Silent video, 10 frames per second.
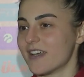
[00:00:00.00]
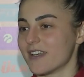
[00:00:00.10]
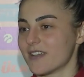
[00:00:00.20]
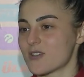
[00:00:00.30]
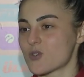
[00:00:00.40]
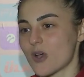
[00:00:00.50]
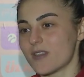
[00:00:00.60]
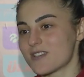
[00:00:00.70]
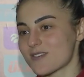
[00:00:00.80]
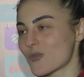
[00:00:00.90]
Ee, şu
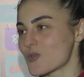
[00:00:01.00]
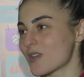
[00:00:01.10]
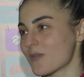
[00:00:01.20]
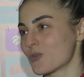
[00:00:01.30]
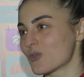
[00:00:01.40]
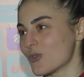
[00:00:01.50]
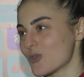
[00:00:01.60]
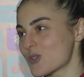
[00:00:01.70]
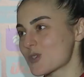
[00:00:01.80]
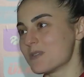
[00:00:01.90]
an için sonuçtan
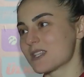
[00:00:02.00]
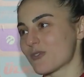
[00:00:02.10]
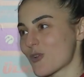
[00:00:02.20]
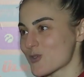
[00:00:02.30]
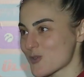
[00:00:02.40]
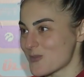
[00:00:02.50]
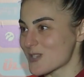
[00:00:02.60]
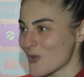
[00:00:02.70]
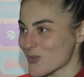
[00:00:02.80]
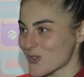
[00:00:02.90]
mutluyuz. Bir sıfır olsun
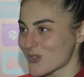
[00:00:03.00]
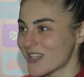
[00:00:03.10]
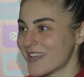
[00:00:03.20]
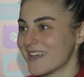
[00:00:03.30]
bizim olsun.